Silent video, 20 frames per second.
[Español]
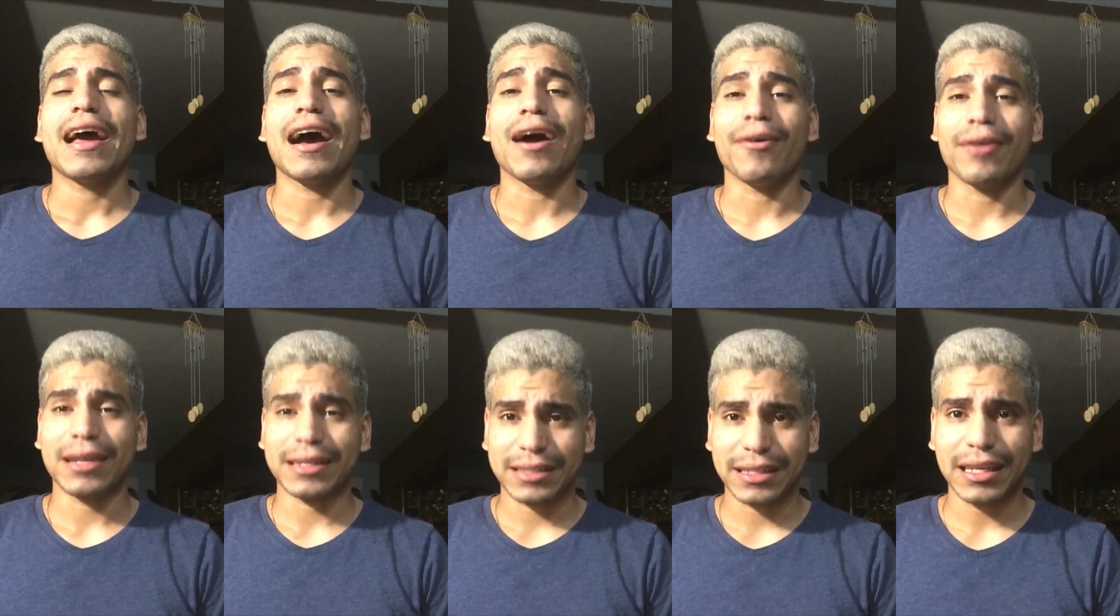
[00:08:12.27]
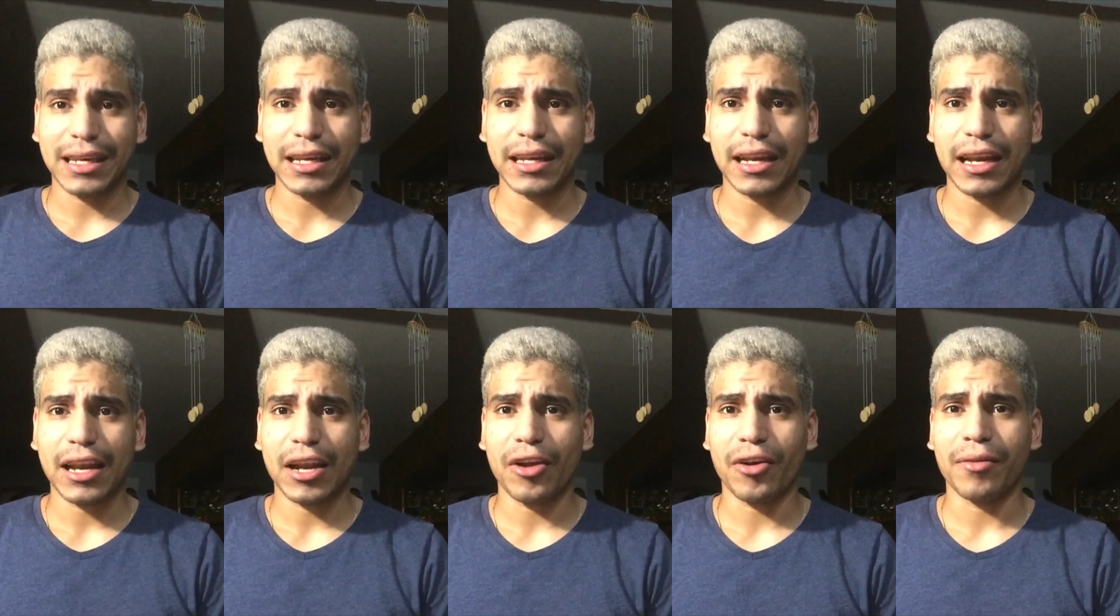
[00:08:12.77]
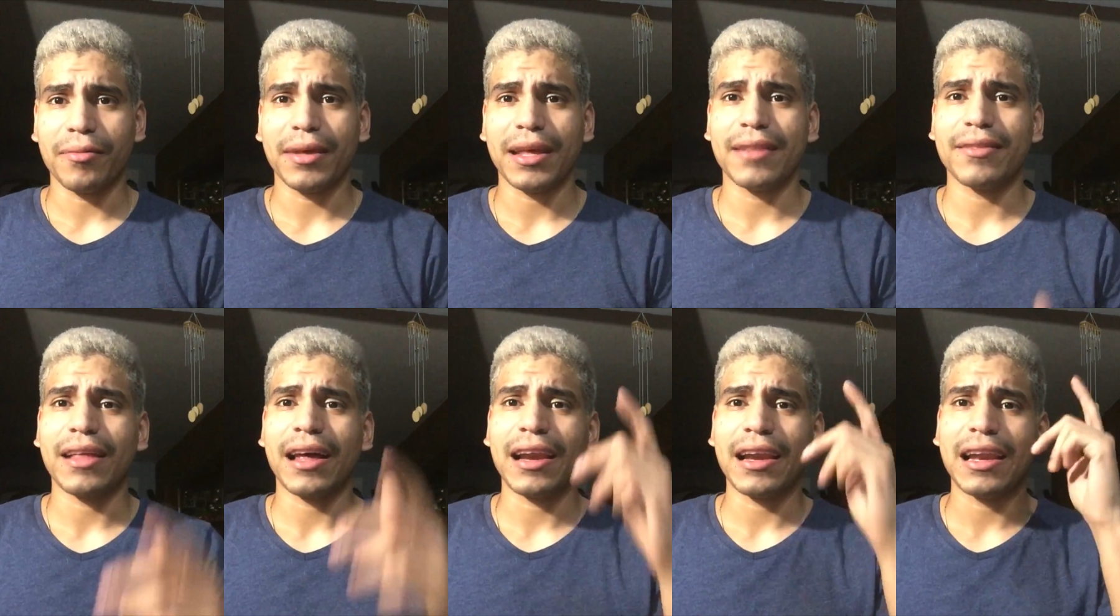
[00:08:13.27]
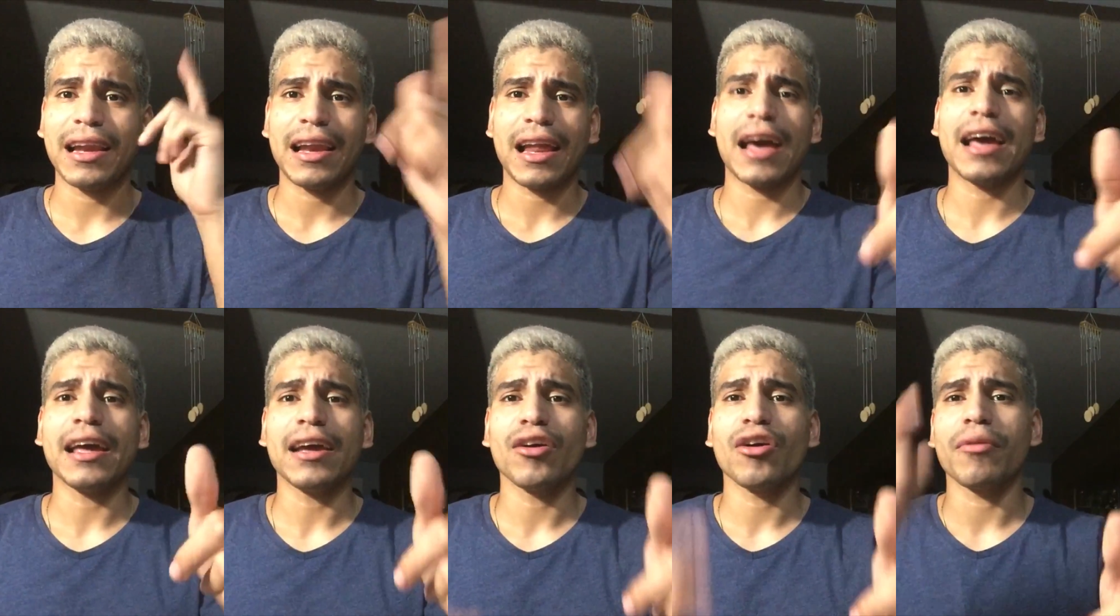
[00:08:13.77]
ahora sí, no olviden darle
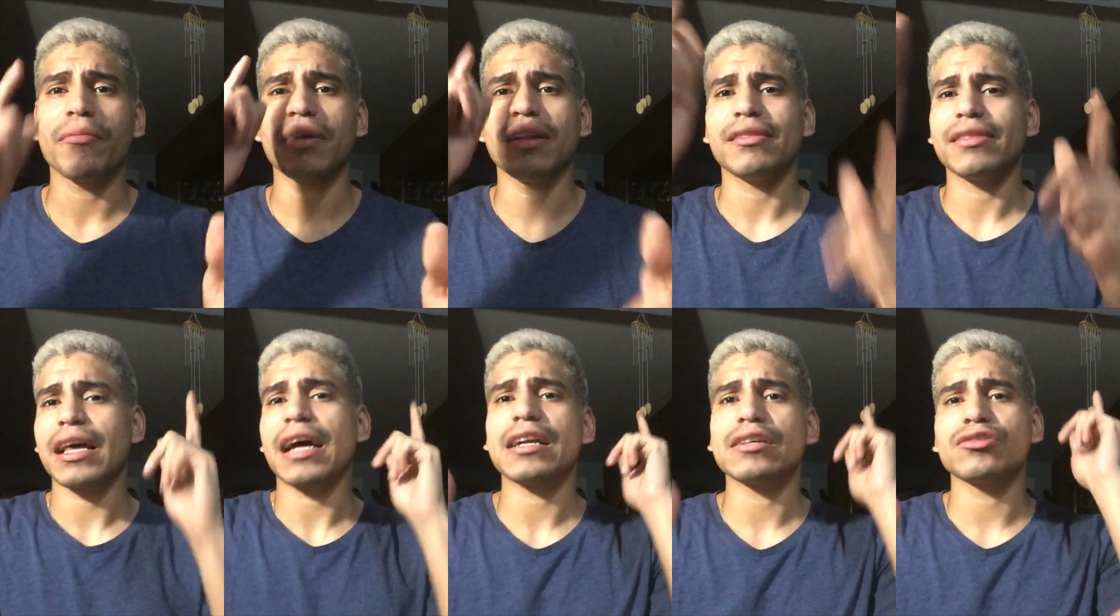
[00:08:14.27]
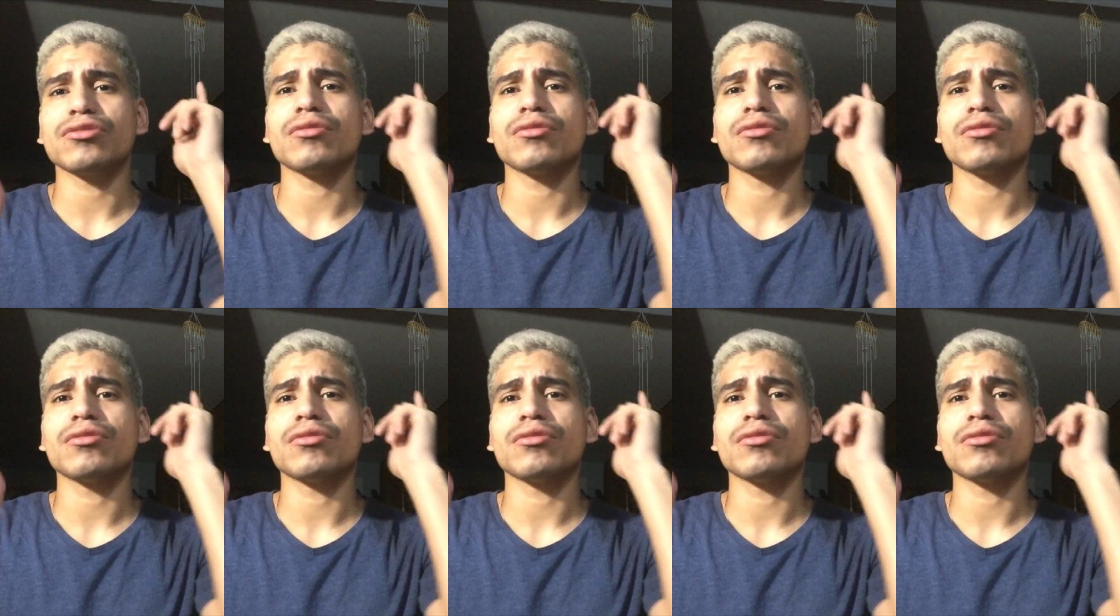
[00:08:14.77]
like, comentar,